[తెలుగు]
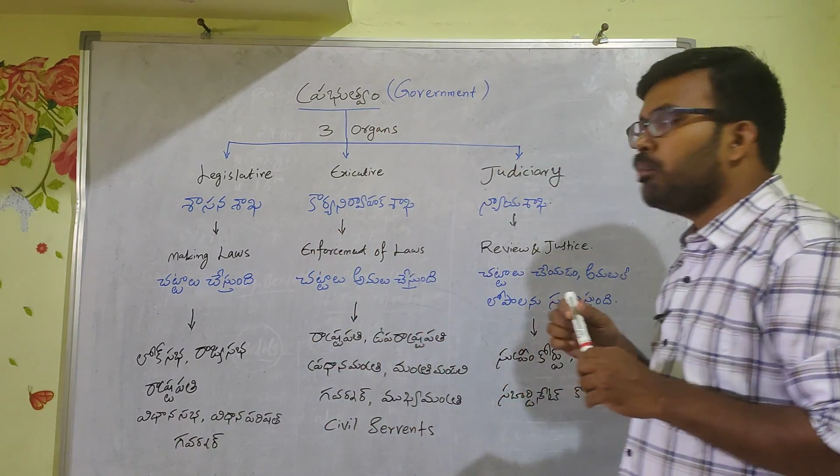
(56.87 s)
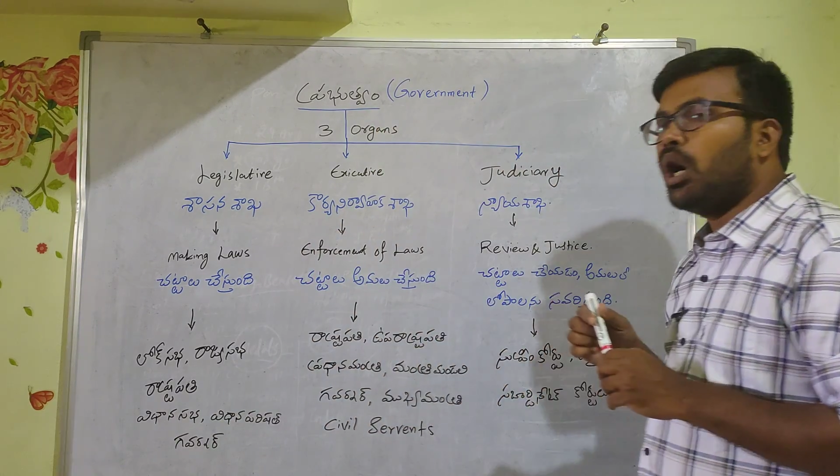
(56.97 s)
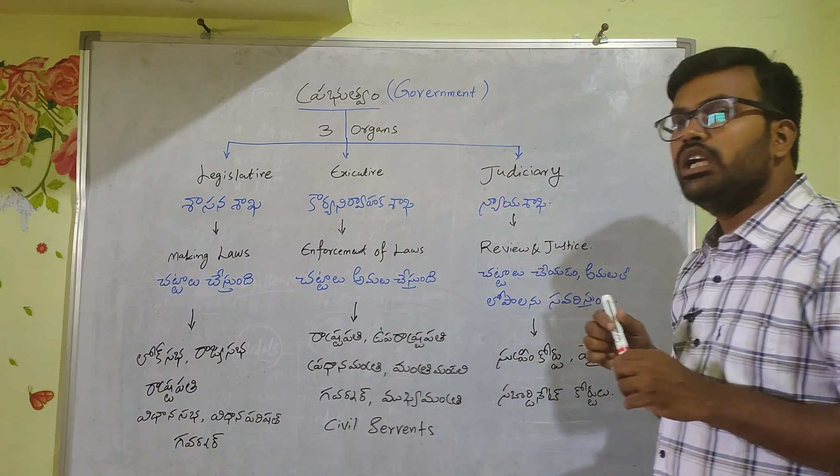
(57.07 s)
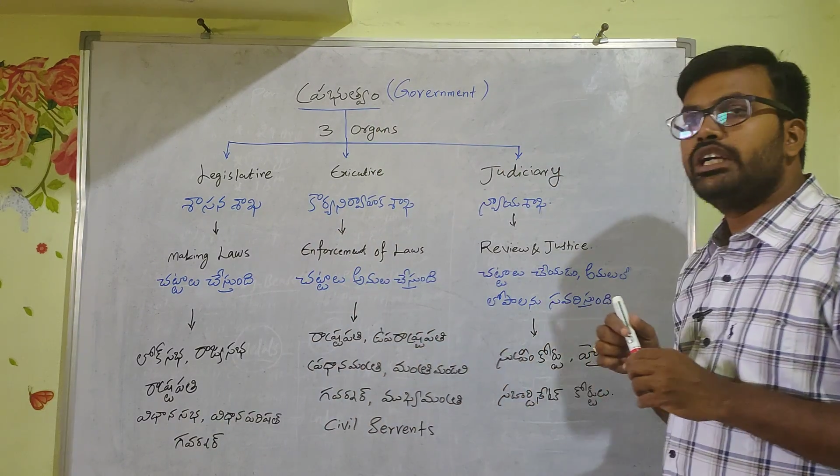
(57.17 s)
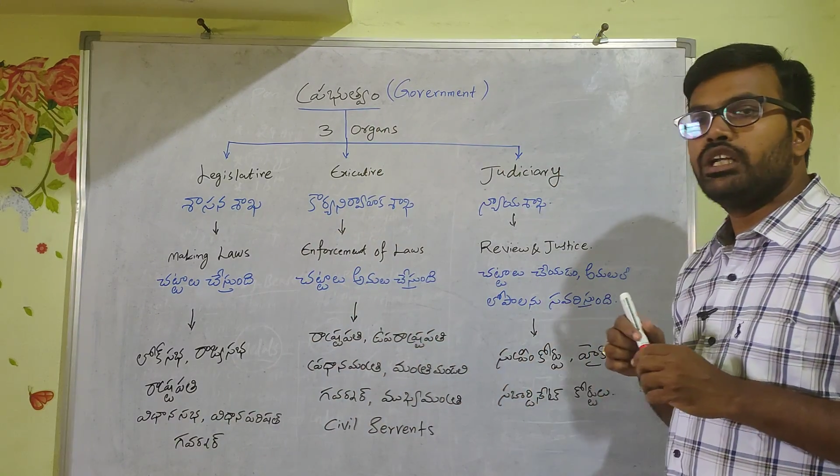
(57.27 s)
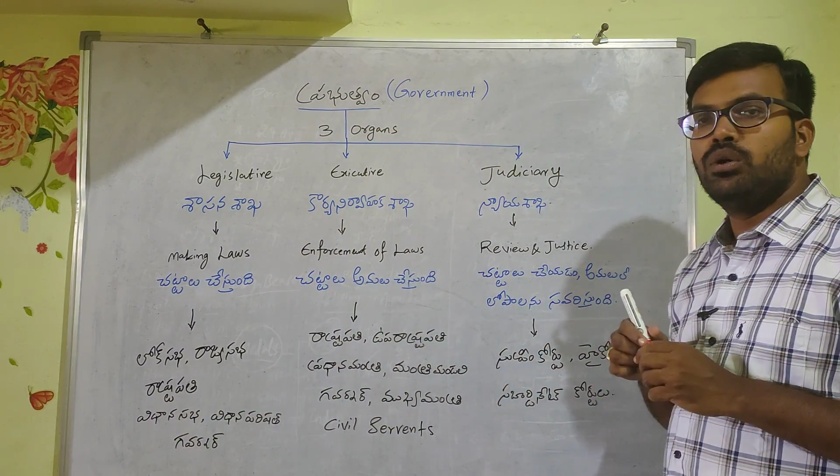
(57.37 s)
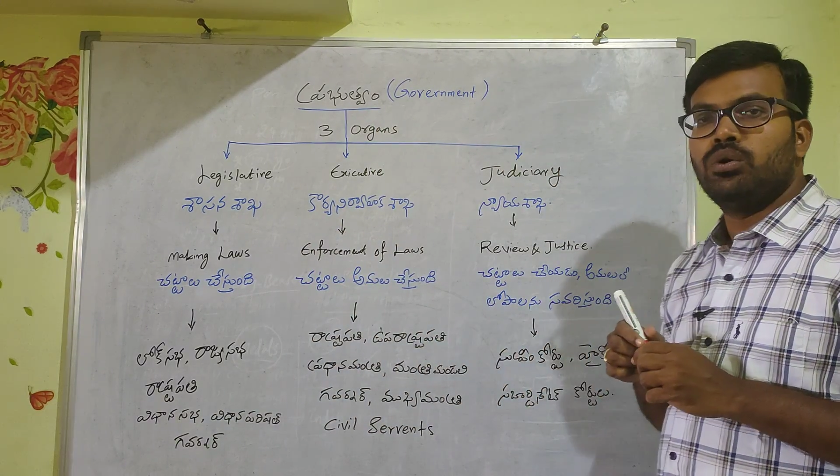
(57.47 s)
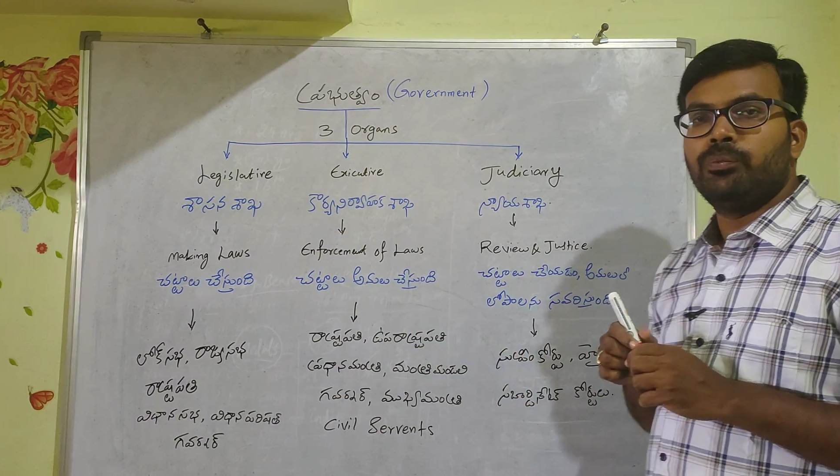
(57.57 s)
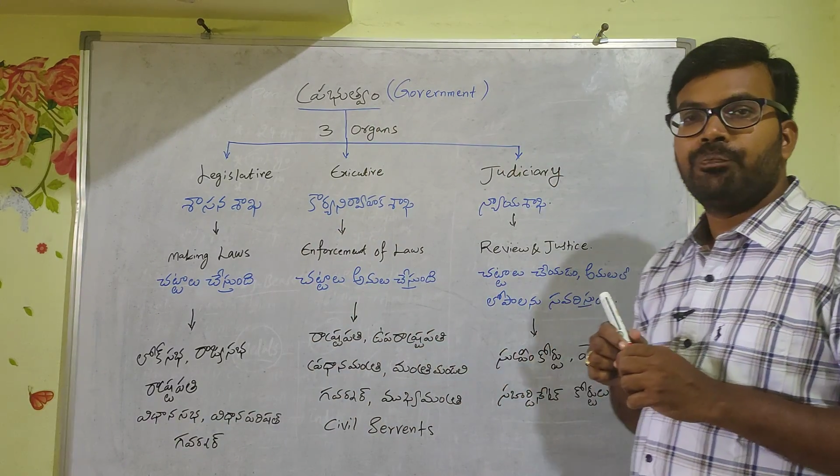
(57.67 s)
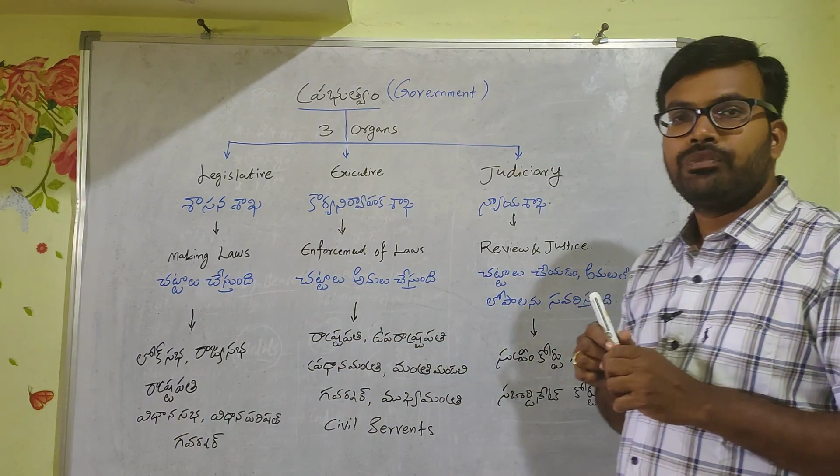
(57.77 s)
పాలిటీలో
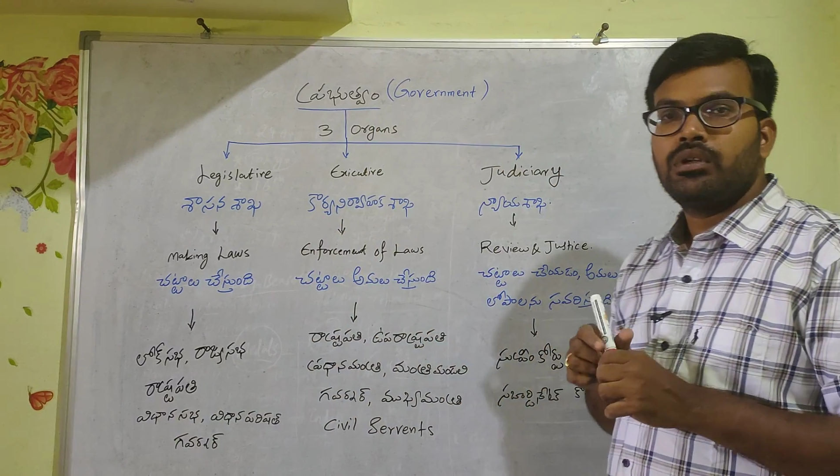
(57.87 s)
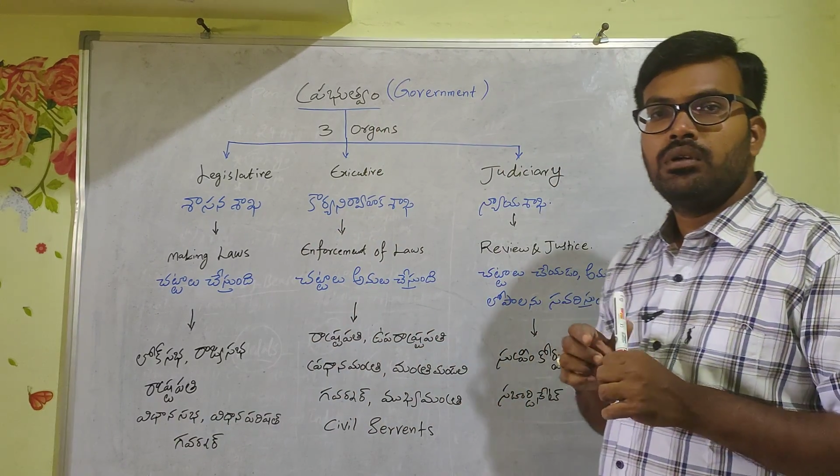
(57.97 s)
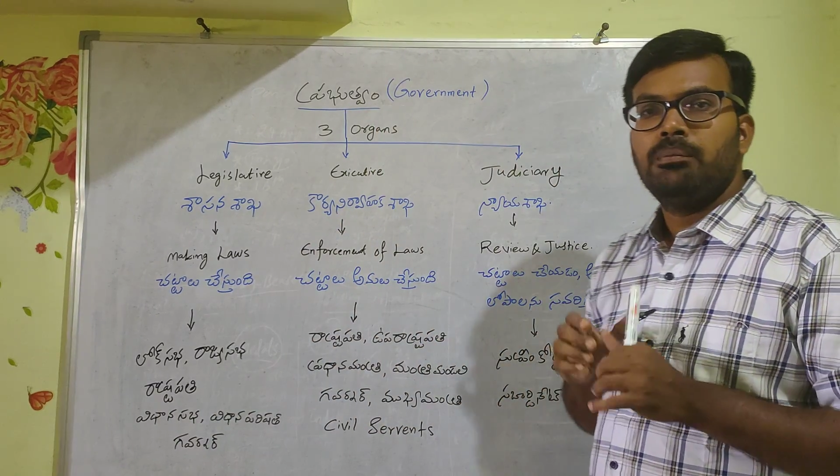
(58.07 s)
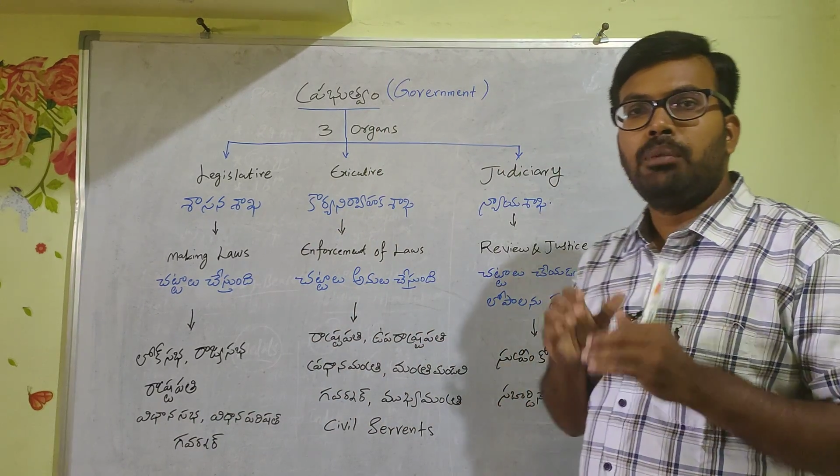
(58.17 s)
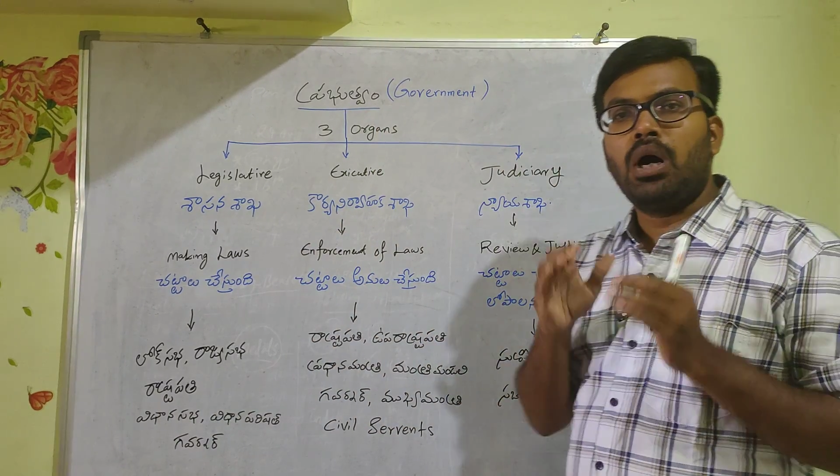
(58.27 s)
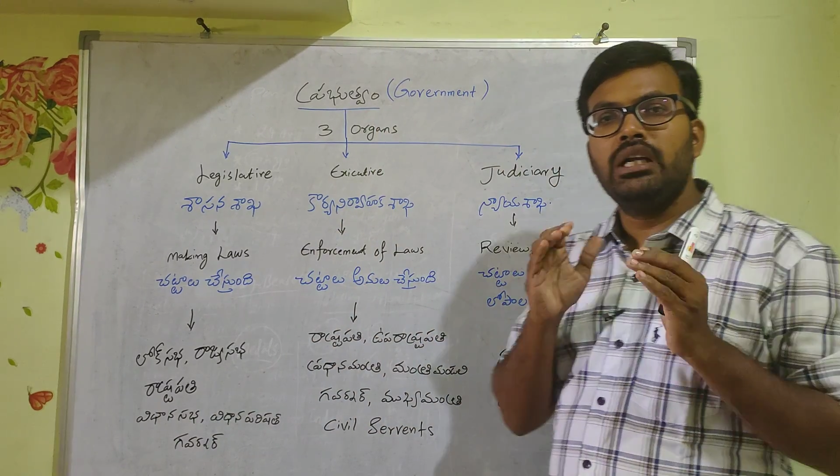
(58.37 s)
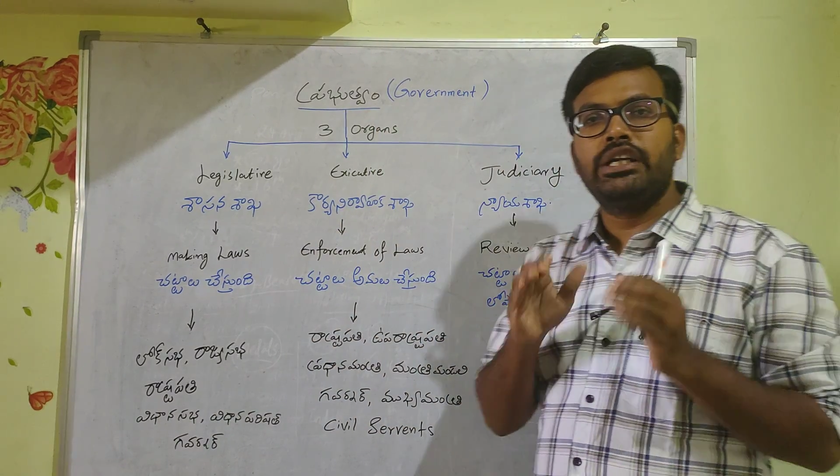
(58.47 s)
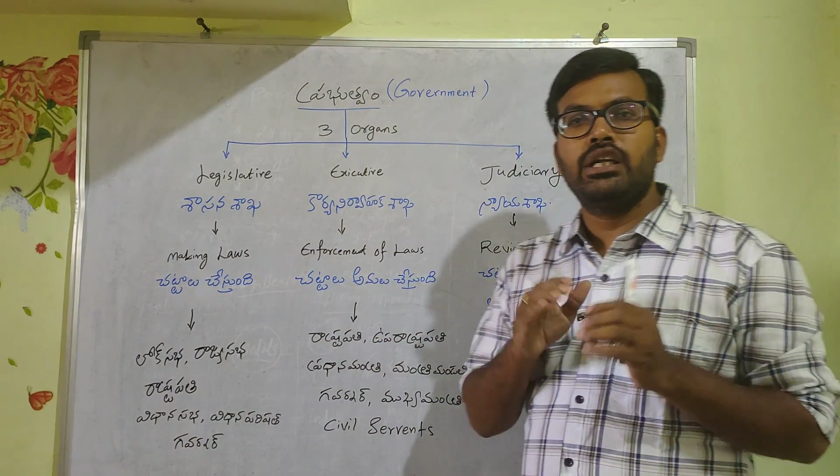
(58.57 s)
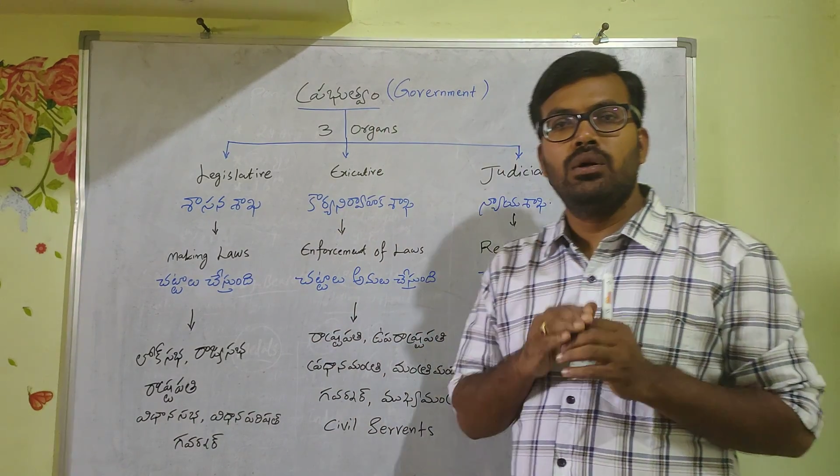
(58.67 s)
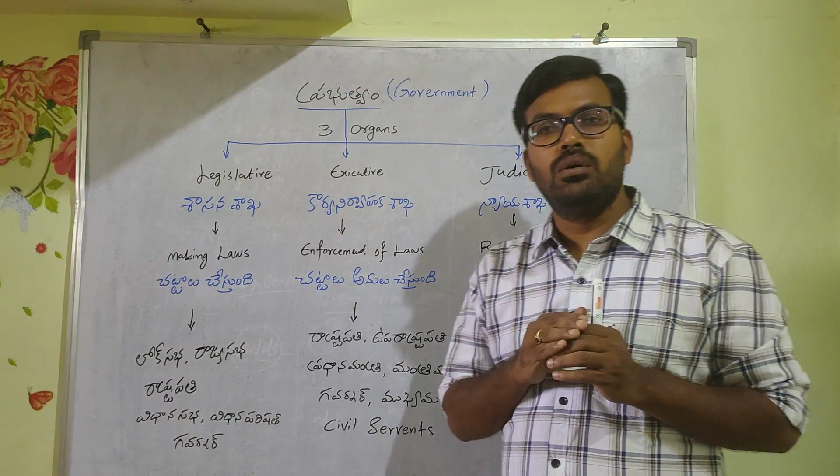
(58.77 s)

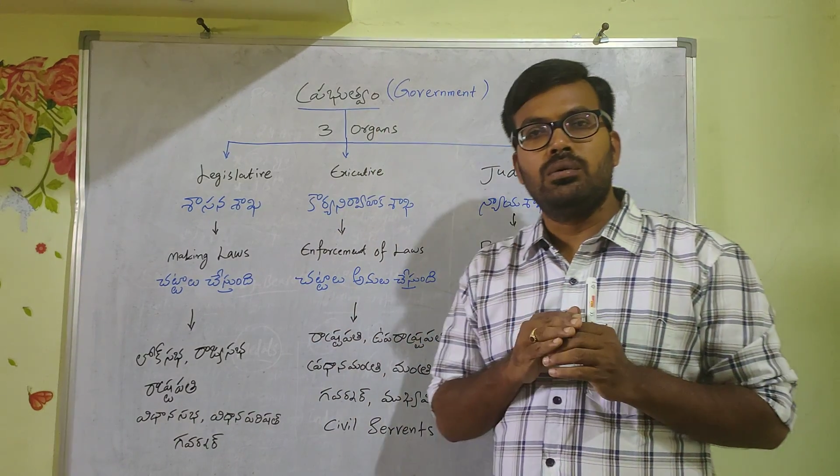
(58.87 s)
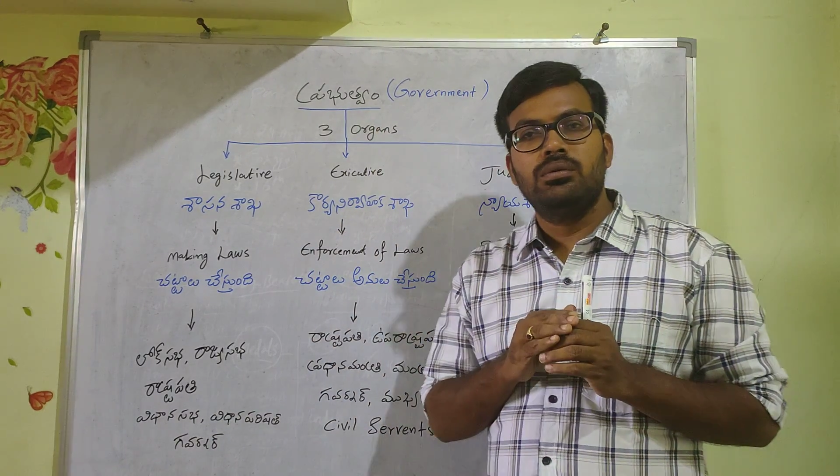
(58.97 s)
పాలిటీలో